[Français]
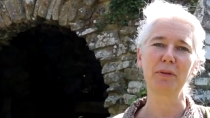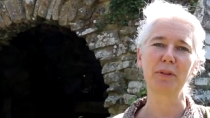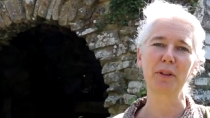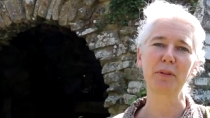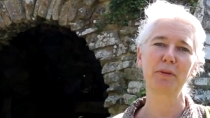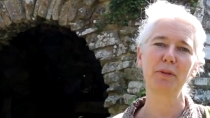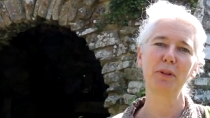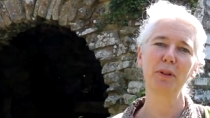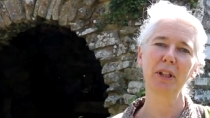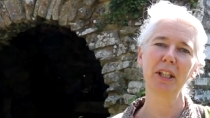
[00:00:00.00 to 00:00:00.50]
à
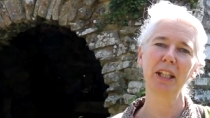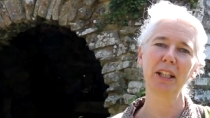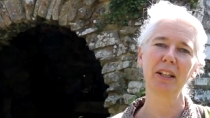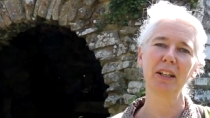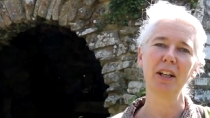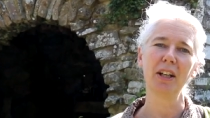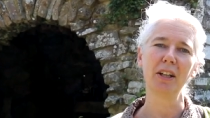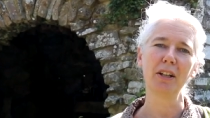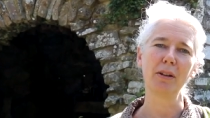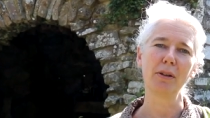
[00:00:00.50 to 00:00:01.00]
faire
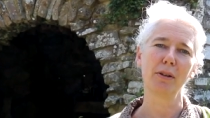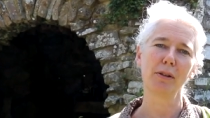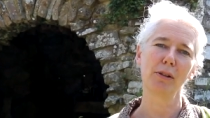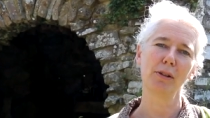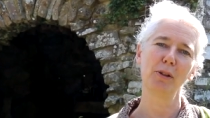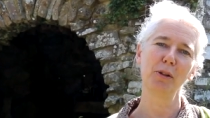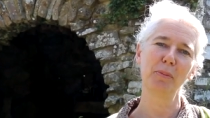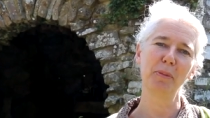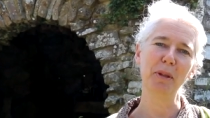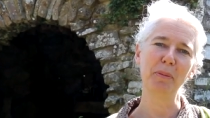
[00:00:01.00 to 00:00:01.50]
fleurir
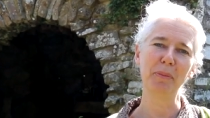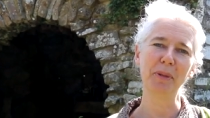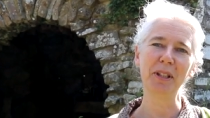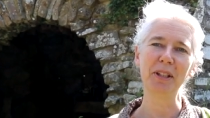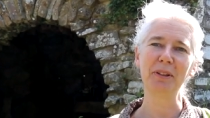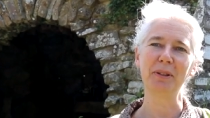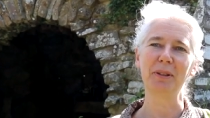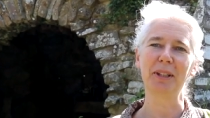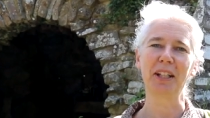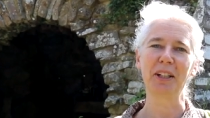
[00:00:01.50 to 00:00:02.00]
euh,
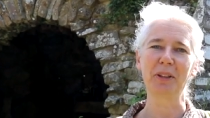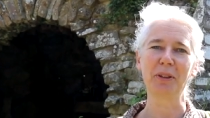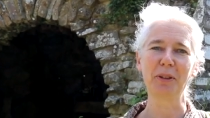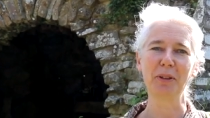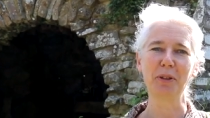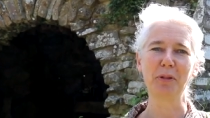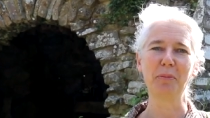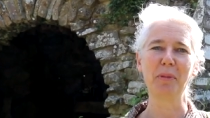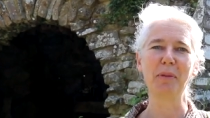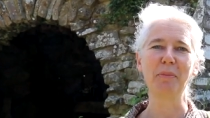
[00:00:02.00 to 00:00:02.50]
l'aubépine de la
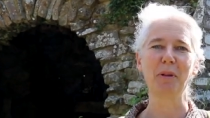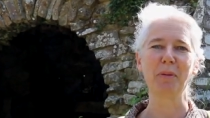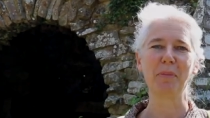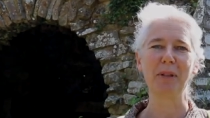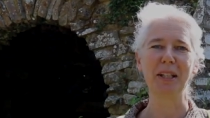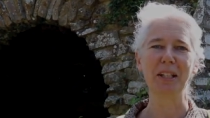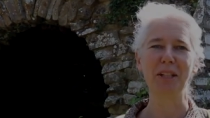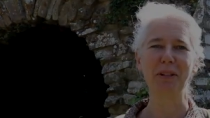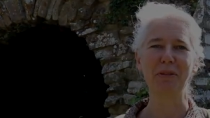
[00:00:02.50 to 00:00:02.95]
grotte, même en plein